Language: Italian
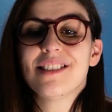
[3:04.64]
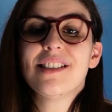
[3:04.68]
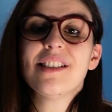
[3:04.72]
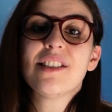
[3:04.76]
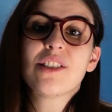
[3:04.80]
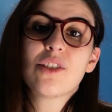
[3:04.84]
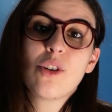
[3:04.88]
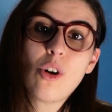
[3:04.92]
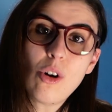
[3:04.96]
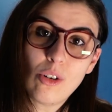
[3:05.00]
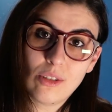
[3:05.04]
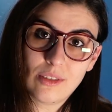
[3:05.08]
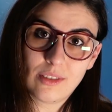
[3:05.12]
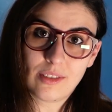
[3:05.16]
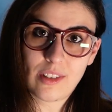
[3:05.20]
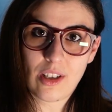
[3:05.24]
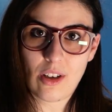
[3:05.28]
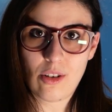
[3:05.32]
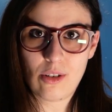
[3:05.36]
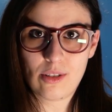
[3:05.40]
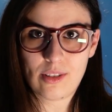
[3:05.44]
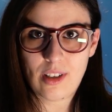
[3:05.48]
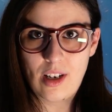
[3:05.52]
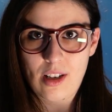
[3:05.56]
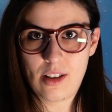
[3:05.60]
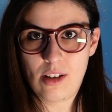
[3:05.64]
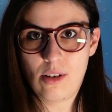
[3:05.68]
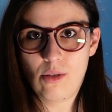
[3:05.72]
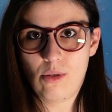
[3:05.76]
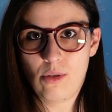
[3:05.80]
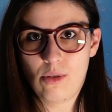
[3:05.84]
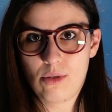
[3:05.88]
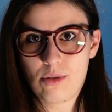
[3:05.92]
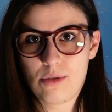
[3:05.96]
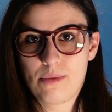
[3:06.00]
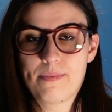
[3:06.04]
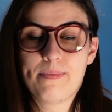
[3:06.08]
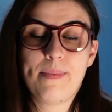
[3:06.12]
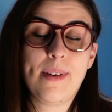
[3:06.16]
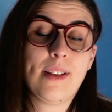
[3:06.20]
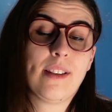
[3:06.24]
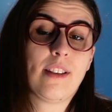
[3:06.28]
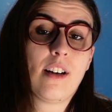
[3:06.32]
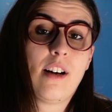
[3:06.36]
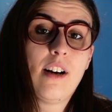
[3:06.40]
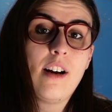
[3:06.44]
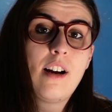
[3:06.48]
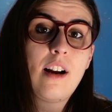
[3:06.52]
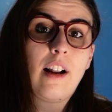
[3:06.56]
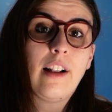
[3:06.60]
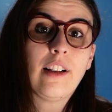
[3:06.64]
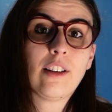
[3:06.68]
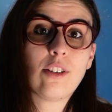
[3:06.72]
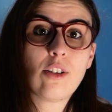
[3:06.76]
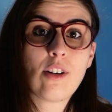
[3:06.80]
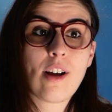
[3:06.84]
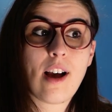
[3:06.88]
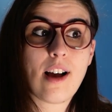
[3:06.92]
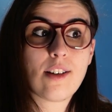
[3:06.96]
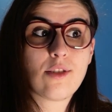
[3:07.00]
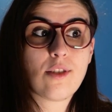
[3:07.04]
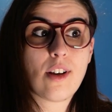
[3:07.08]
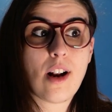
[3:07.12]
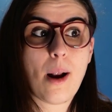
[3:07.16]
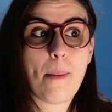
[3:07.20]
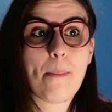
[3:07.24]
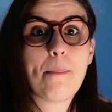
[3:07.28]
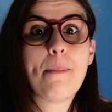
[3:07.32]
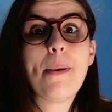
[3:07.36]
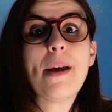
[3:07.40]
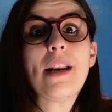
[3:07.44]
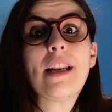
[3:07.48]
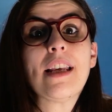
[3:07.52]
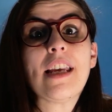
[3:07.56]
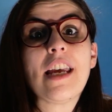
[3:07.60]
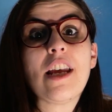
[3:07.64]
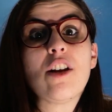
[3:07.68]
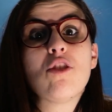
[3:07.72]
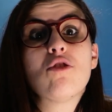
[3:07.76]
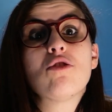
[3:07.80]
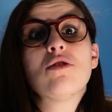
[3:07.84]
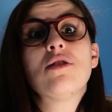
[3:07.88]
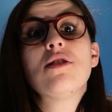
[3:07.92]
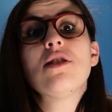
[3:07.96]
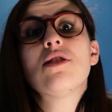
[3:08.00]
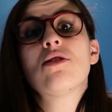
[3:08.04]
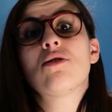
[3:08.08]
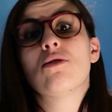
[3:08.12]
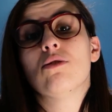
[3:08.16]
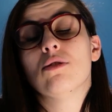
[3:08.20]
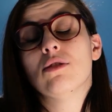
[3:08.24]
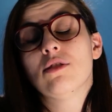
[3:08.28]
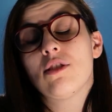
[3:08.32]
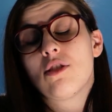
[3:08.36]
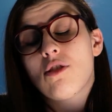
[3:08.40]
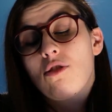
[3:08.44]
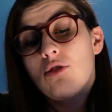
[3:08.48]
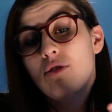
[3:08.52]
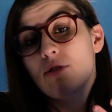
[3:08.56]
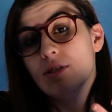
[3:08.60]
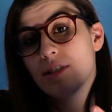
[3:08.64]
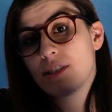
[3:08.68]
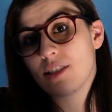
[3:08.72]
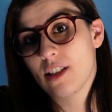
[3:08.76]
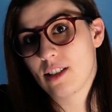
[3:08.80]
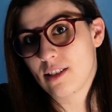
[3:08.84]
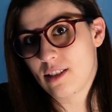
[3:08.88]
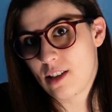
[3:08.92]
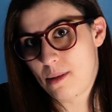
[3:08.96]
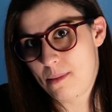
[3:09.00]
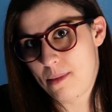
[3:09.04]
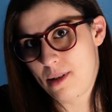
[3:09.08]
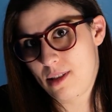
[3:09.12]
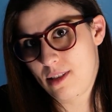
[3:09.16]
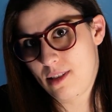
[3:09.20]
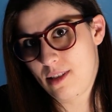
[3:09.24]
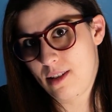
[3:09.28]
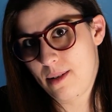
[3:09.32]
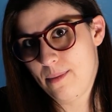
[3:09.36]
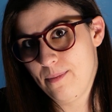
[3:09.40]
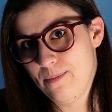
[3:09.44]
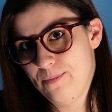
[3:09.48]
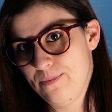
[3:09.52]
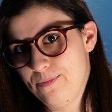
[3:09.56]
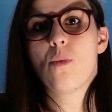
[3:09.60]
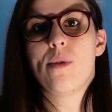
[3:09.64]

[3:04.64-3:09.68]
si scontrano tra di loro, mentre nell'altro caso era perché non si scontrano costantemente.